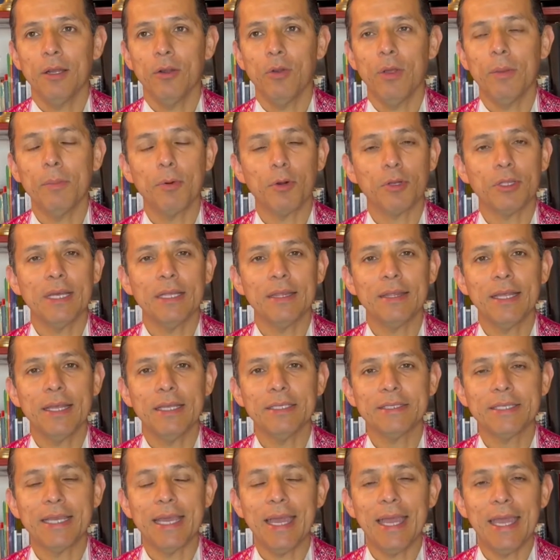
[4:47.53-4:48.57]
Lo importante
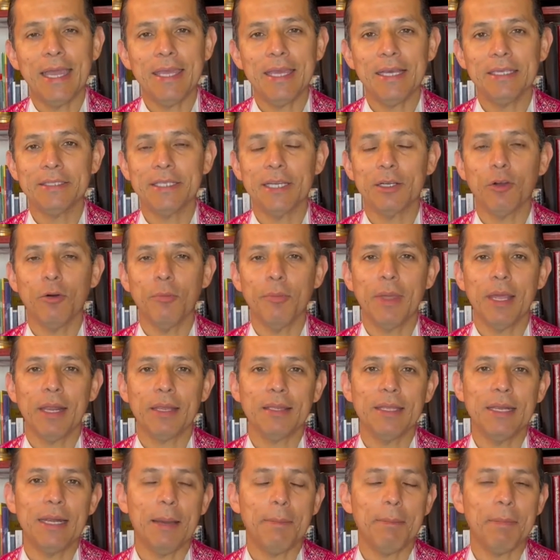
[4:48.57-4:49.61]
es que ella se
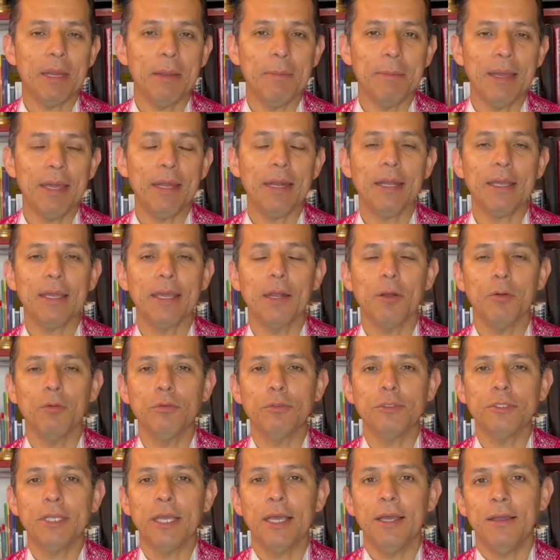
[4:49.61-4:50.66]
convierte en la primera que
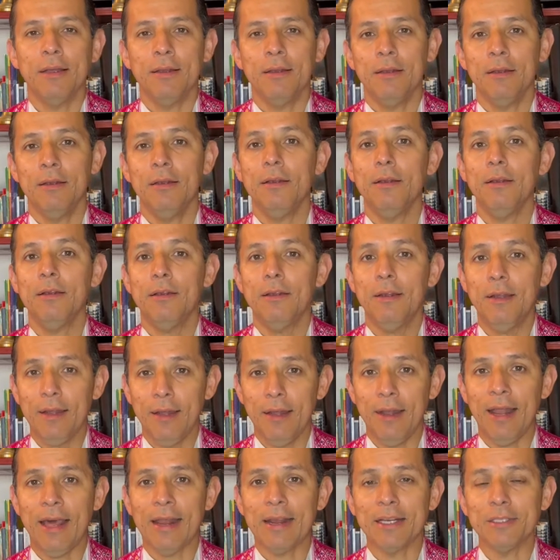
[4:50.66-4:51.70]
anuncia
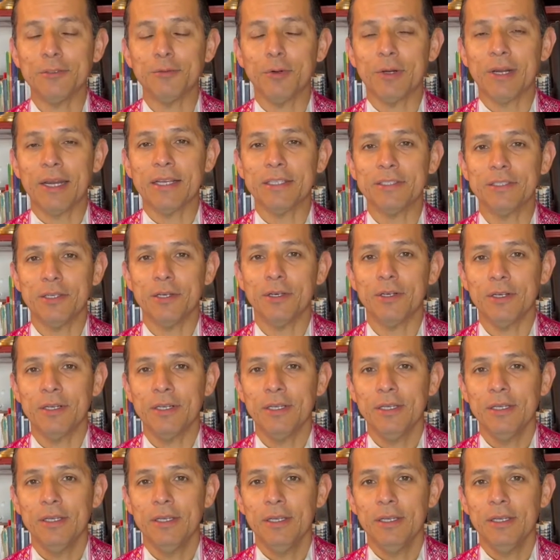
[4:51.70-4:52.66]
la resurrección.